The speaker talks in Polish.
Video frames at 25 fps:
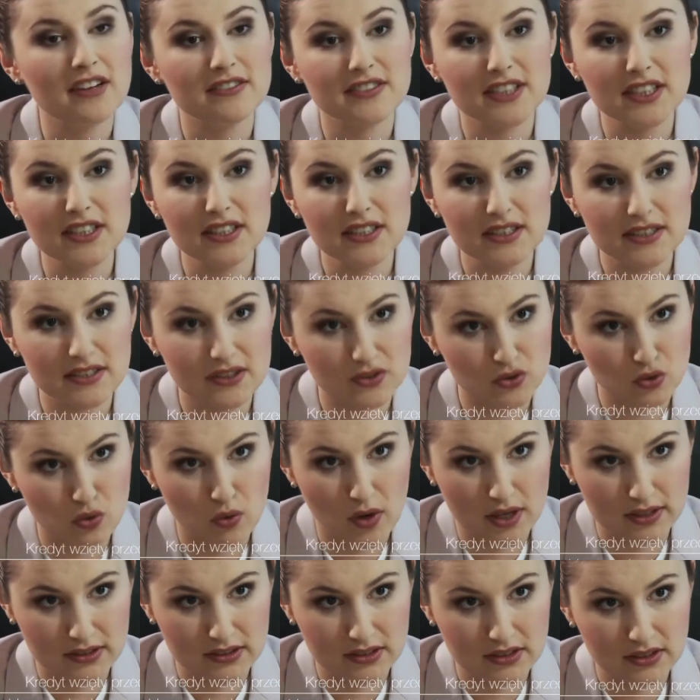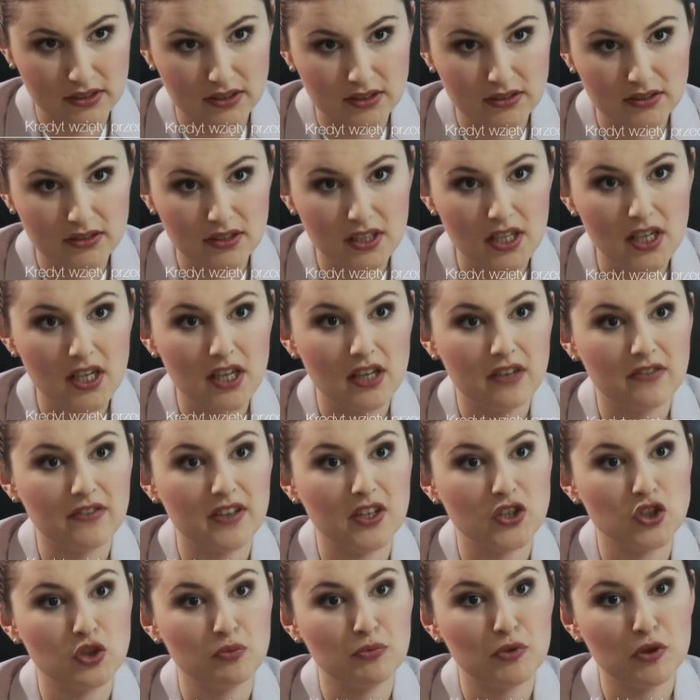W takiej sytuacji, w
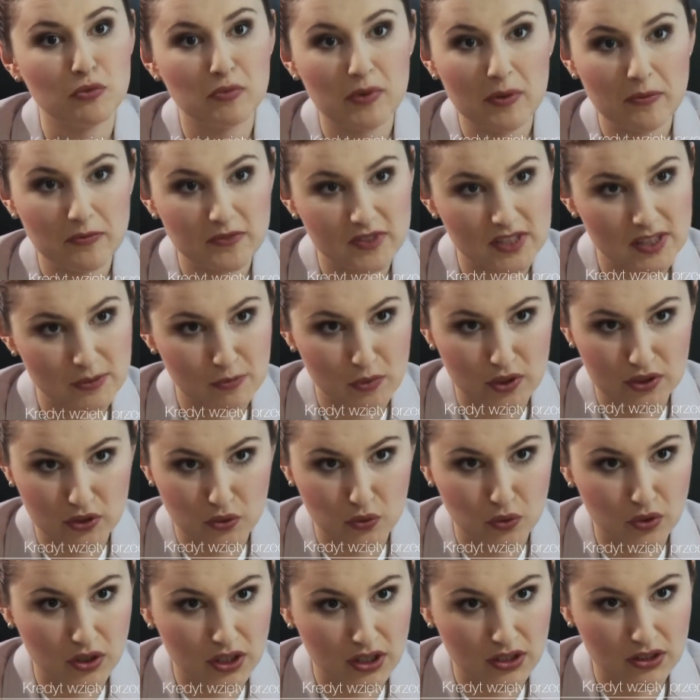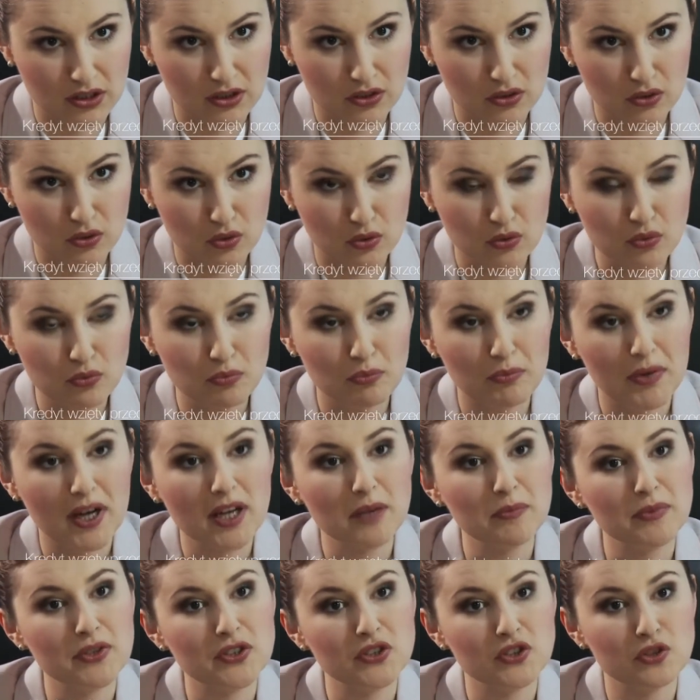razie problemów ze spłatą kredytu,
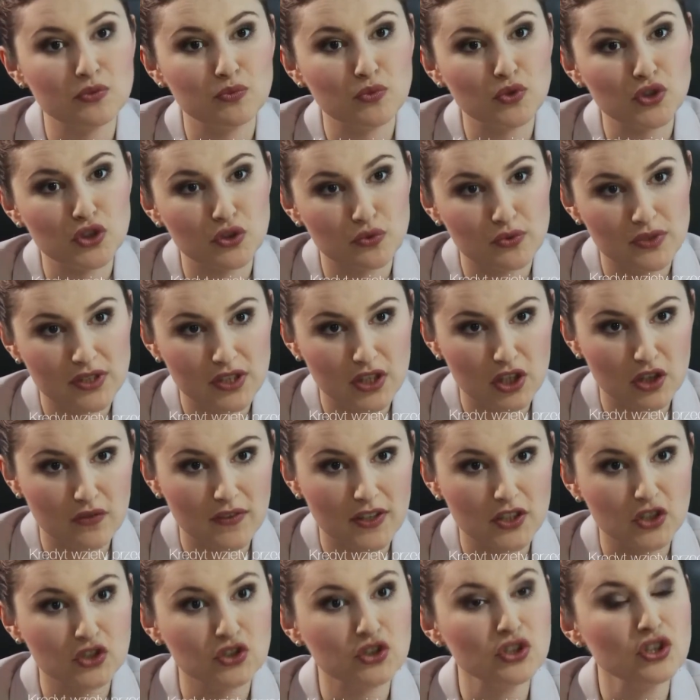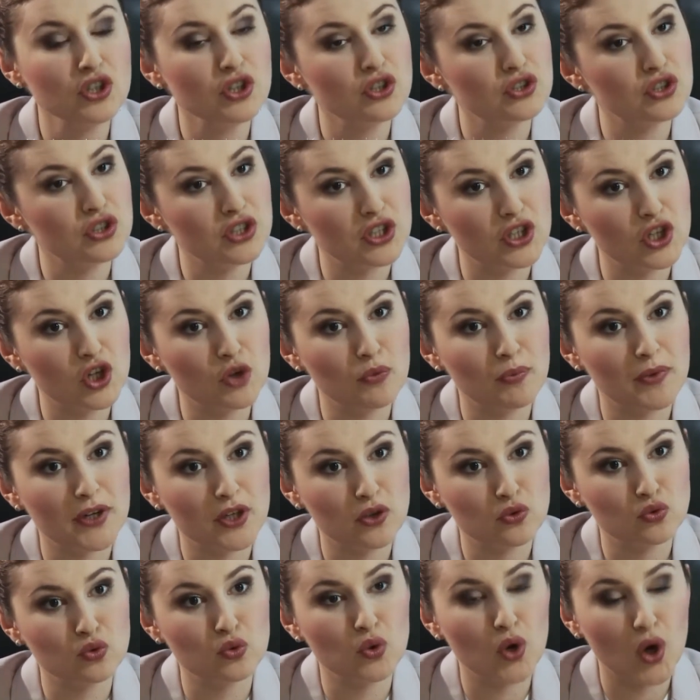bank będzie mógł się skierować tylko do jego
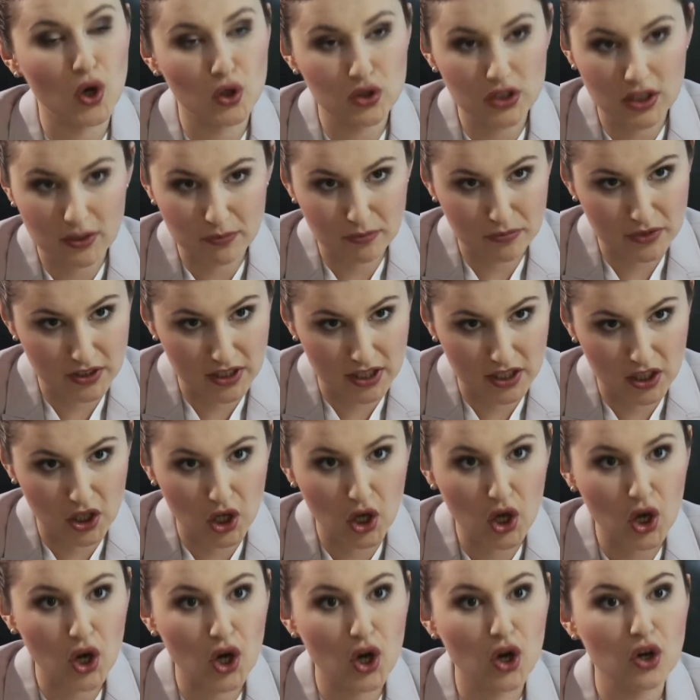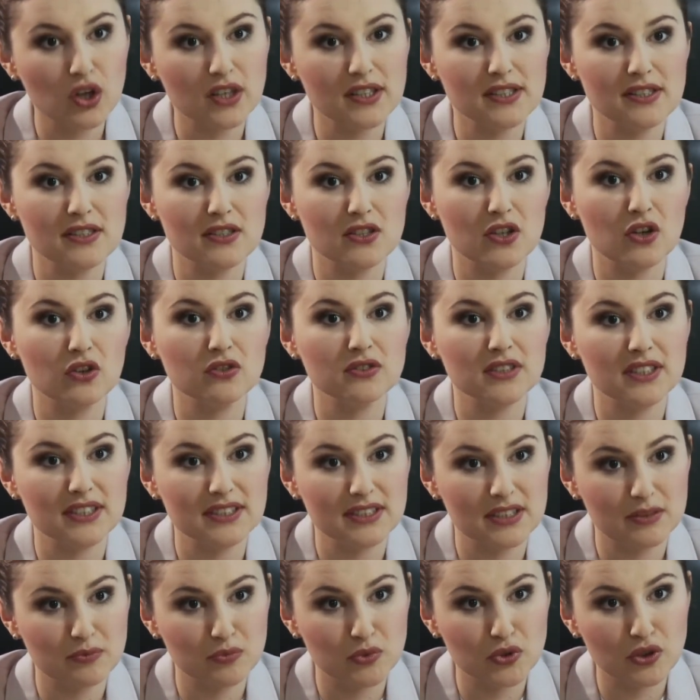majątku odrębnego oraz do
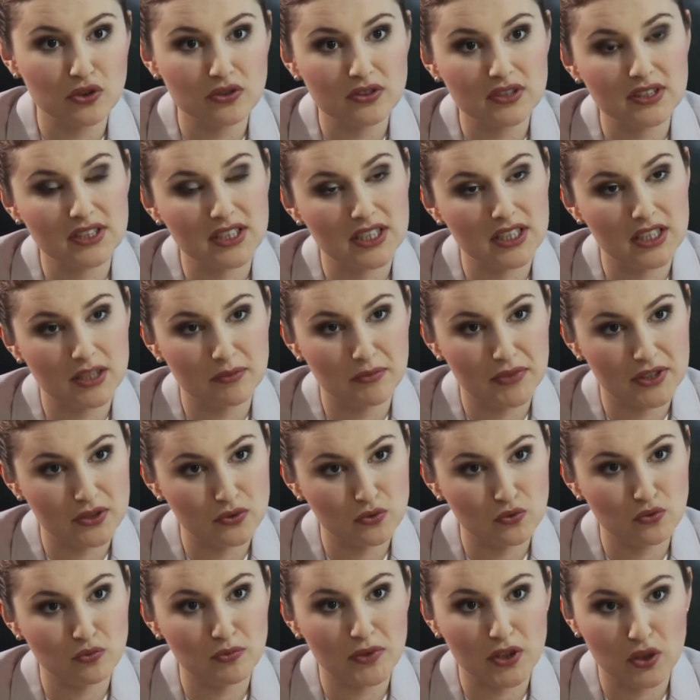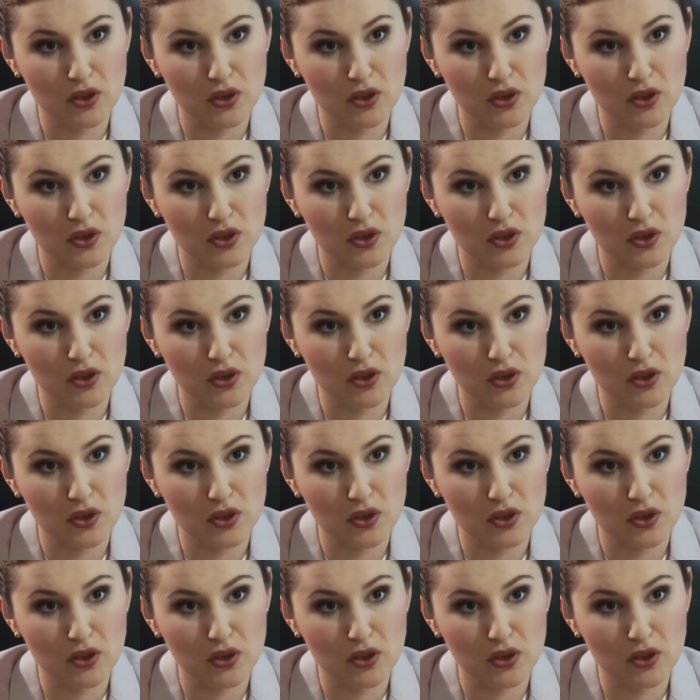następujących elementów